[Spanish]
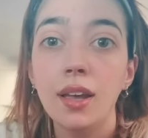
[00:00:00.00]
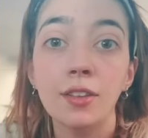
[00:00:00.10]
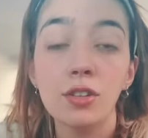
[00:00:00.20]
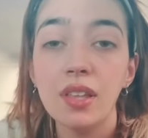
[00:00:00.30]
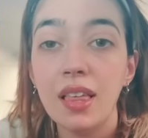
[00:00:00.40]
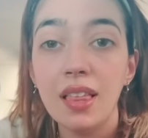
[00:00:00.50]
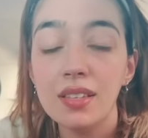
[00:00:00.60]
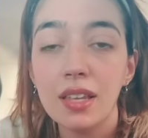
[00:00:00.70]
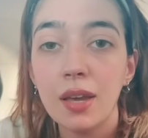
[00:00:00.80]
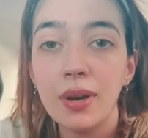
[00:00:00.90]
entonces Didi
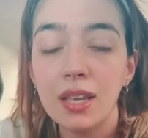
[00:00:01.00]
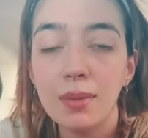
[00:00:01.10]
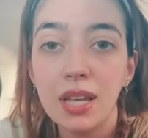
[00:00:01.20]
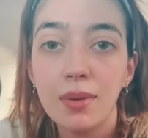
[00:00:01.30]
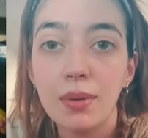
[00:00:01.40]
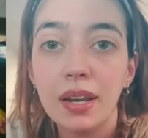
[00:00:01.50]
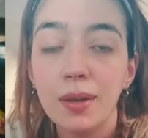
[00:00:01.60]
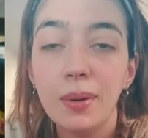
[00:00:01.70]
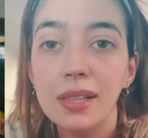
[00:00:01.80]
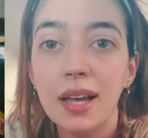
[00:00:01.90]
se lleva a Gypsy a vivir de
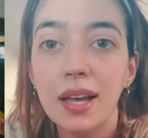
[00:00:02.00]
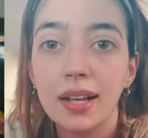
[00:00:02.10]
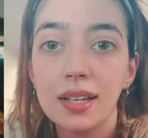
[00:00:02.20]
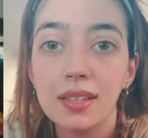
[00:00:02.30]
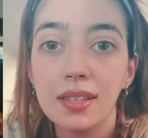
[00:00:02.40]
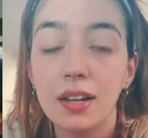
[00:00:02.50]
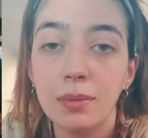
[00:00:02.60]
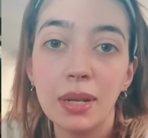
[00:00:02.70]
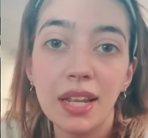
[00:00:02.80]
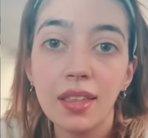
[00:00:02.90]
vuelta a la casa de la
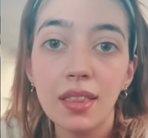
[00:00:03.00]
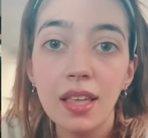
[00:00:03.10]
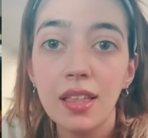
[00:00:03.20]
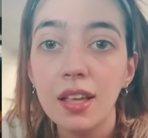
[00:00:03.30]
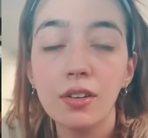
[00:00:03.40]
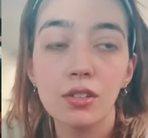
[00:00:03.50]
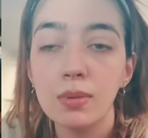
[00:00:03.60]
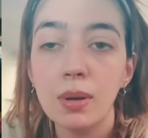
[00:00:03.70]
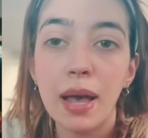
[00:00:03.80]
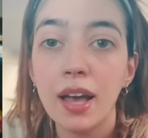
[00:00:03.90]
familia de Didi con su
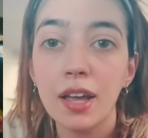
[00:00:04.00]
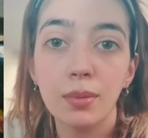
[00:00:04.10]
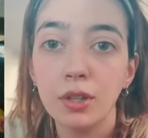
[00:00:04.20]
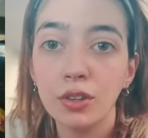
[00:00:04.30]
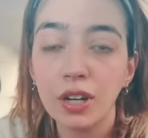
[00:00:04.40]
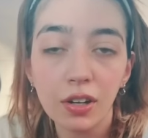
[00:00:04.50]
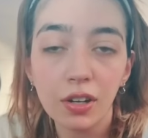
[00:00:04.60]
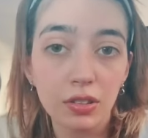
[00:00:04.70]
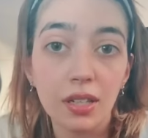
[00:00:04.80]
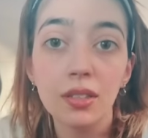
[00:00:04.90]
mamá y un montón de otras
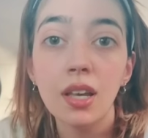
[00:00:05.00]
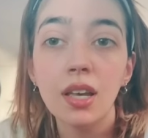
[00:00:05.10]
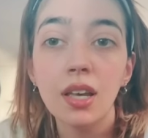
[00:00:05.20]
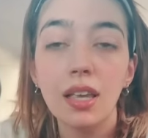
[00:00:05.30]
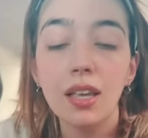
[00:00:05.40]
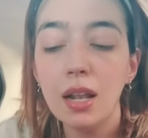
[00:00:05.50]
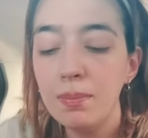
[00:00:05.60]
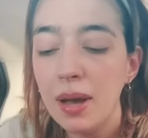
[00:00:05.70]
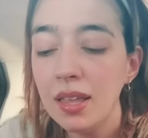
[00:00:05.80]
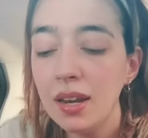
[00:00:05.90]
cosas. Y el
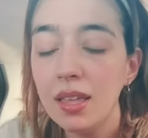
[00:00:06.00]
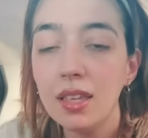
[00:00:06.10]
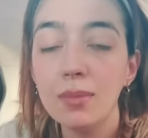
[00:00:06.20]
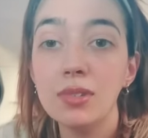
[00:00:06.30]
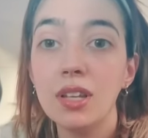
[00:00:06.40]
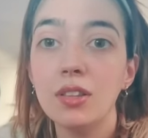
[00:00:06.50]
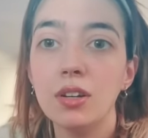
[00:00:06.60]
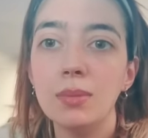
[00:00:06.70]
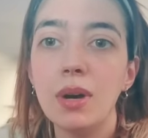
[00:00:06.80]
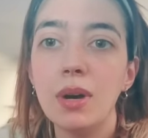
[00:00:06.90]
padre de Gypsy, no lo
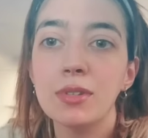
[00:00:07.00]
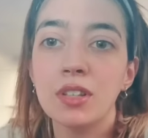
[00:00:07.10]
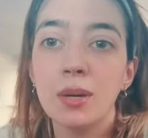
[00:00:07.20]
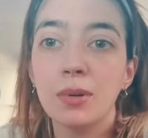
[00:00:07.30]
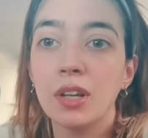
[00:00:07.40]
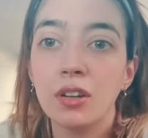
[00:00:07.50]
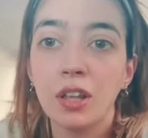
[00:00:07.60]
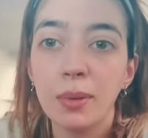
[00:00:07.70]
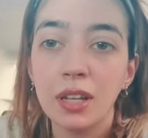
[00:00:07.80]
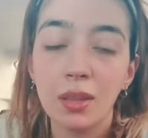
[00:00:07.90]
vamos a mencionar porque no
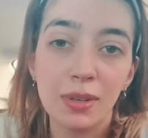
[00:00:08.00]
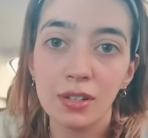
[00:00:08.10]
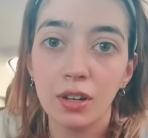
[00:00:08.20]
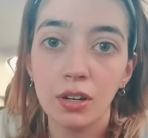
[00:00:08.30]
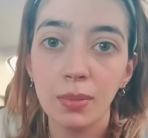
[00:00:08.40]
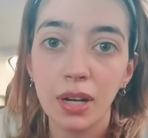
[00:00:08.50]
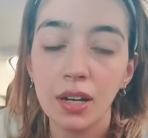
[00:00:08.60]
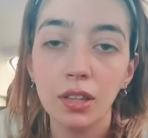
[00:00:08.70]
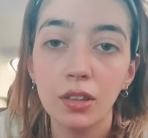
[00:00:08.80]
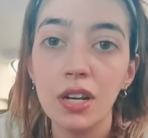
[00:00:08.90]
quiero meter demasiados nombres en
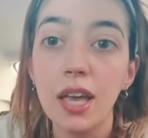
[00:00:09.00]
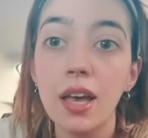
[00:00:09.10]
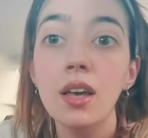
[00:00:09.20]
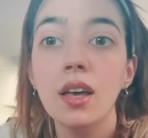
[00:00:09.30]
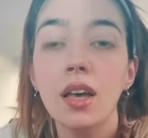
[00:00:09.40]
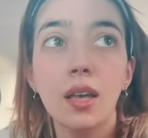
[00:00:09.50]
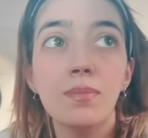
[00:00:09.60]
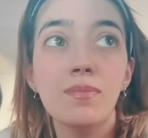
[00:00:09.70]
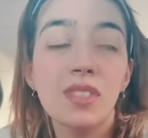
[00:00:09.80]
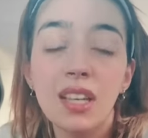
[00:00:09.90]
la historia,
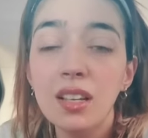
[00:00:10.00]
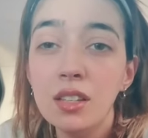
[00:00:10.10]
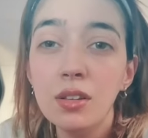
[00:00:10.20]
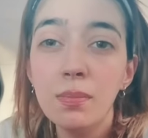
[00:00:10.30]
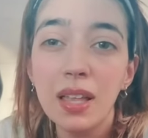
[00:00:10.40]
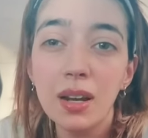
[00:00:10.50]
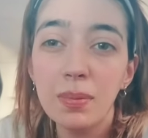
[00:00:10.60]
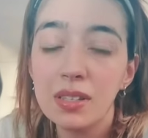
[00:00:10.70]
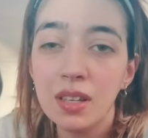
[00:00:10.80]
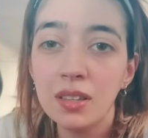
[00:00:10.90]
em, sigue siendo un padre
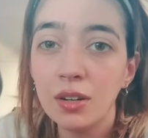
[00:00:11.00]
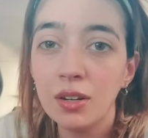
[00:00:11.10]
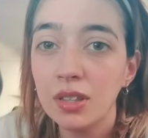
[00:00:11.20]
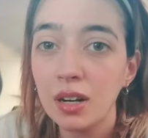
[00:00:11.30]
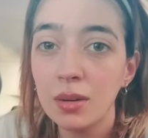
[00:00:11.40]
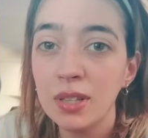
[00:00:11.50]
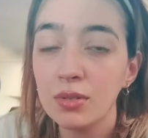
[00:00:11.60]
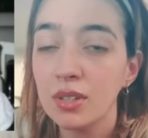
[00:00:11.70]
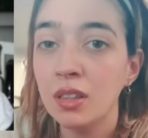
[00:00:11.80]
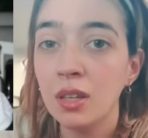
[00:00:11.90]
presente, no está realmente
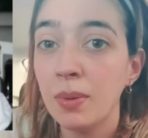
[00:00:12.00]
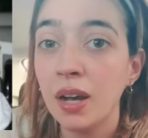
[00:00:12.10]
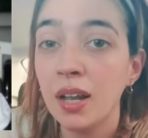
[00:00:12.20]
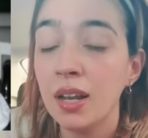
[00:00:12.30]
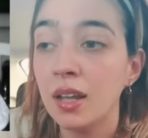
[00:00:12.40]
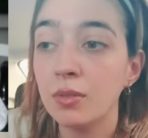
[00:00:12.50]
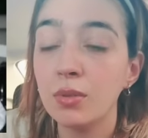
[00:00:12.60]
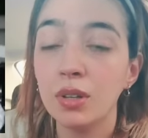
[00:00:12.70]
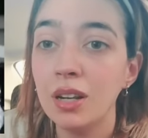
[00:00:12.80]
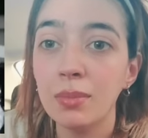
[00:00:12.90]
ausente, paga la
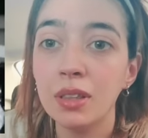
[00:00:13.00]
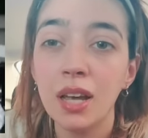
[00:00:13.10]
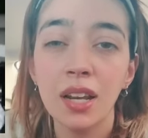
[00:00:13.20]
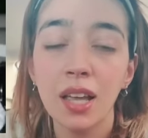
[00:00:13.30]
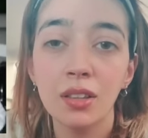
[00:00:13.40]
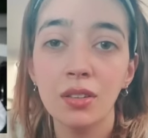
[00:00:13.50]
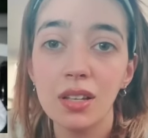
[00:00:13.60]
cuota alimentaria y todas